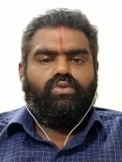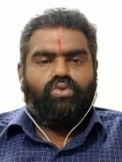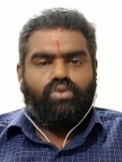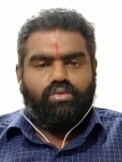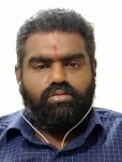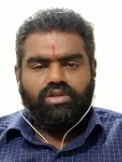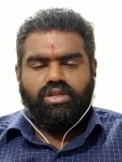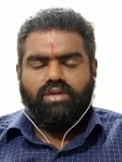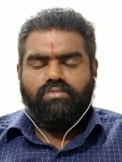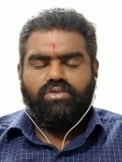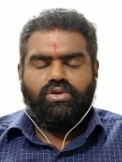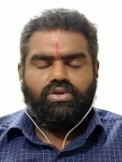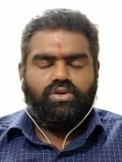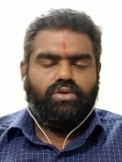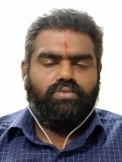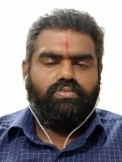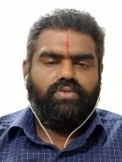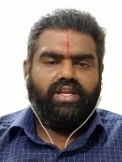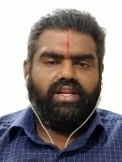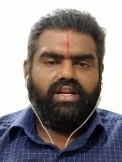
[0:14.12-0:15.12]
குமுதம்
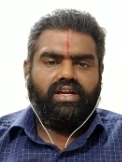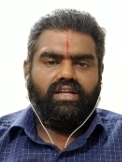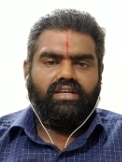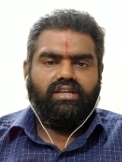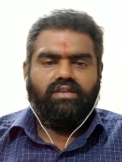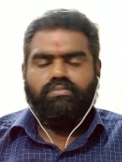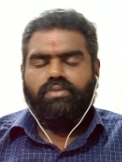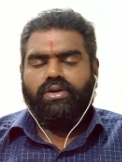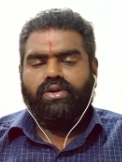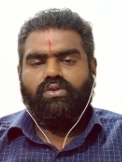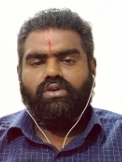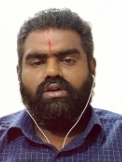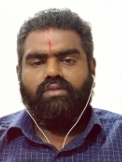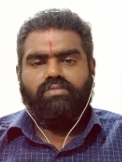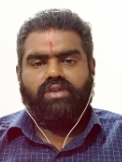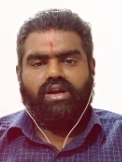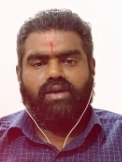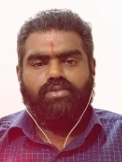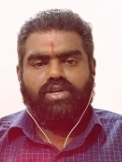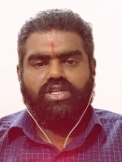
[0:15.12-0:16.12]
யூடியூப் நேர்களுக்கு
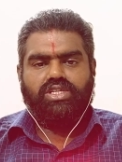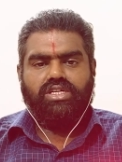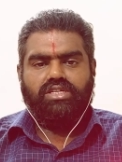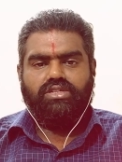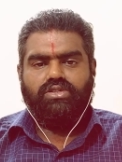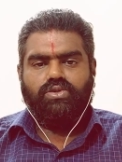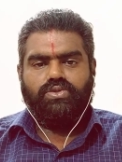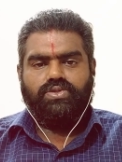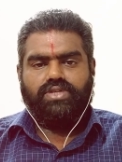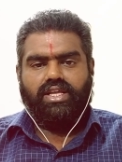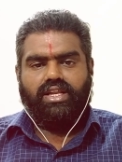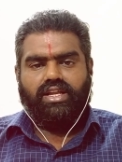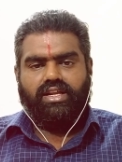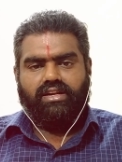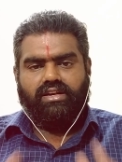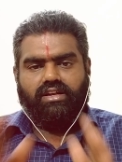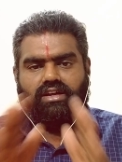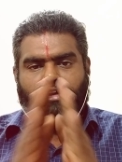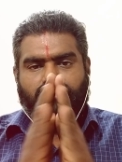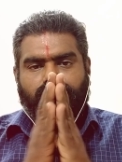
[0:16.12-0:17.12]
பெருங்குளம் ராமகிருஷ்ணன்
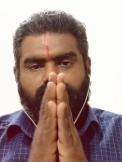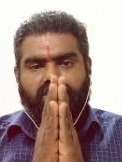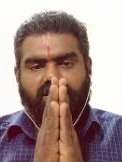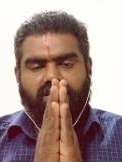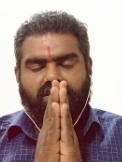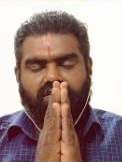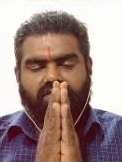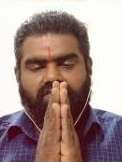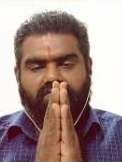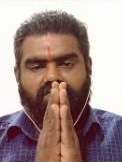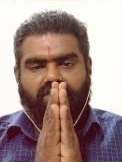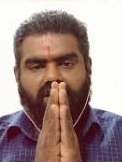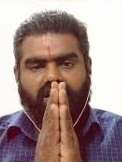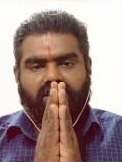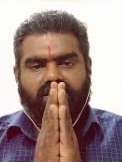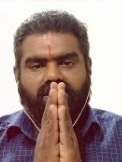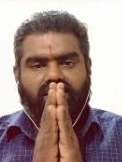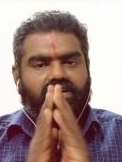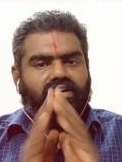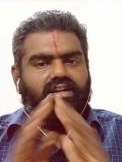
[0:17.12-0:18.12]
ஜோசியரின் அன்பின்
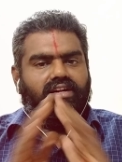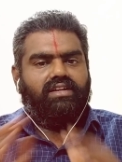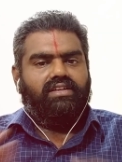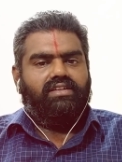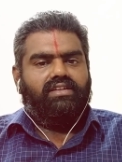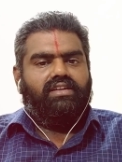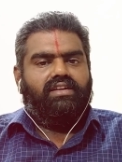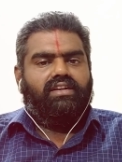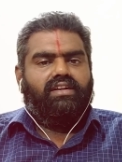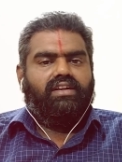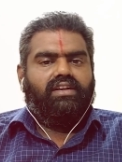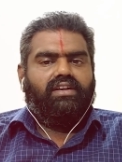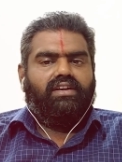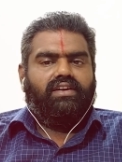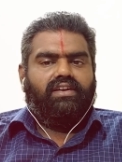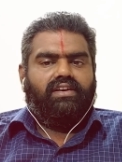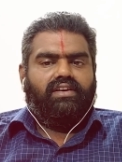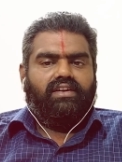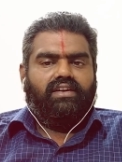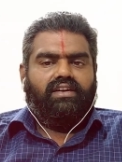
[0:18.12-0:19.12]
வணக்கங்கள்
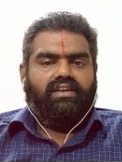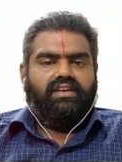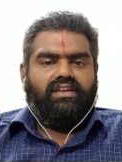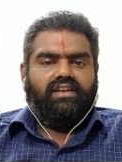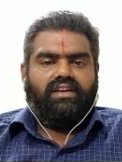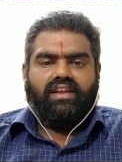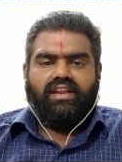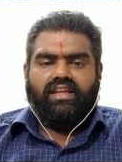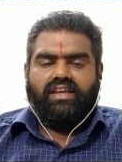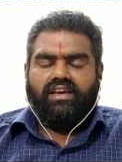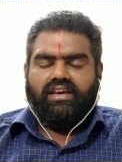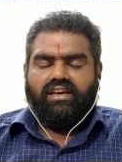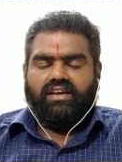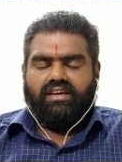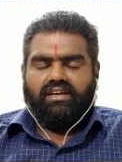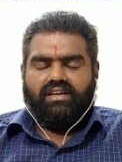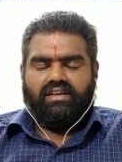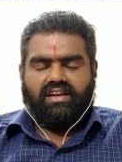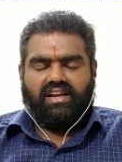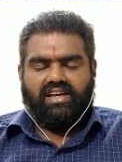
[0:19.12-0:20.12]
இன்றைய
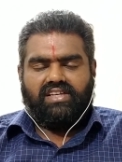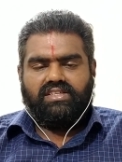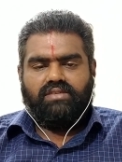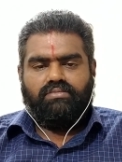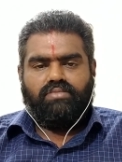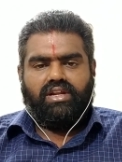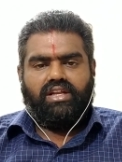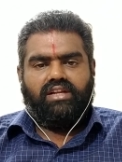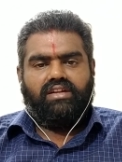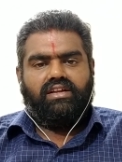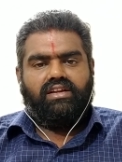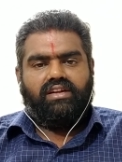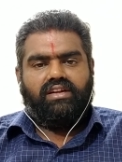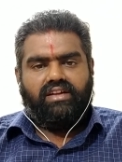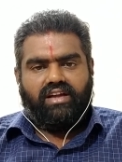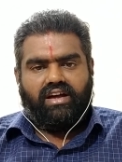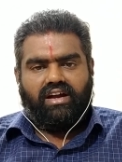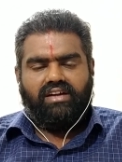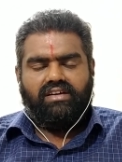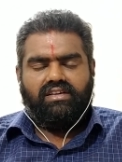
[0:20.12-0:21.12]
ராசி பலன்
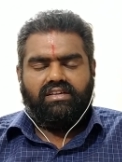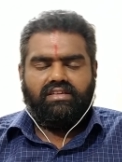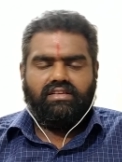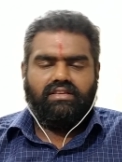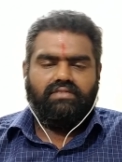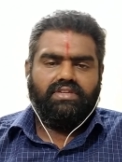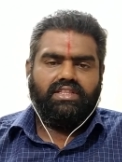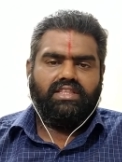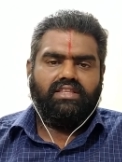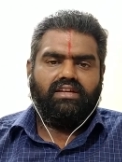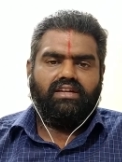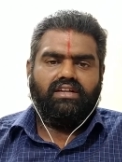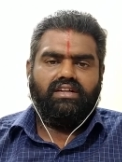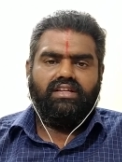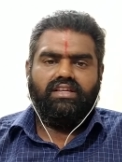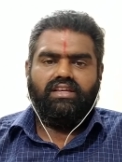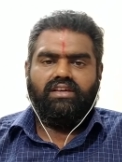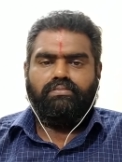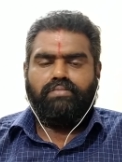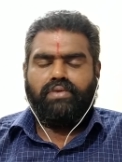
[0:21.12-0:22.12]
நாள் இருபத்தி
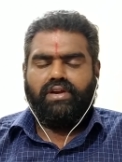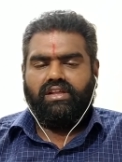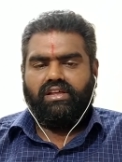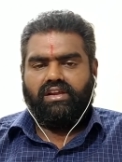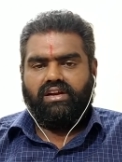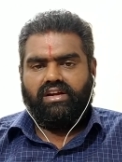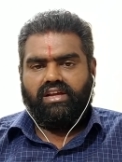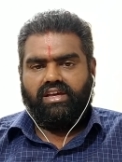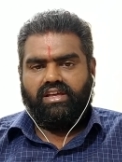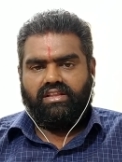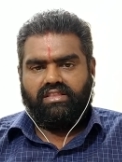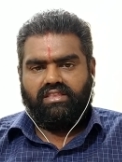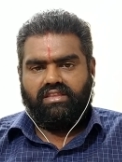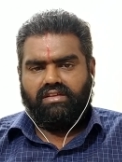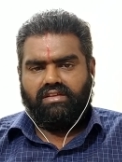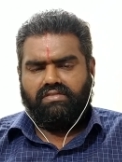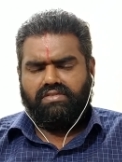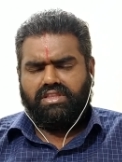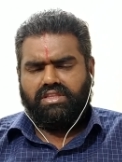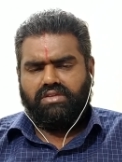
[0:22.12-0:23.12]
ரெண்டு ஏப்ரல் இரண்டாயிரத்தி
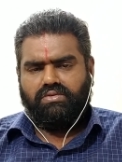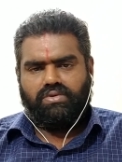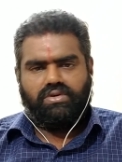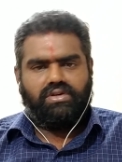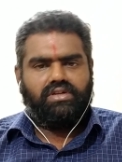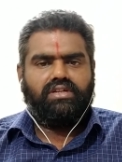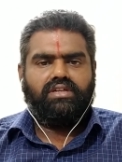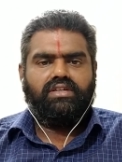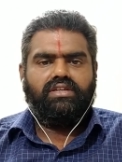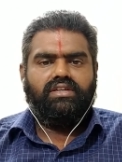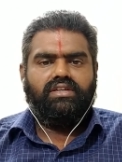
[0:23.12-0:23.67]
இருபத்தி ஒன்று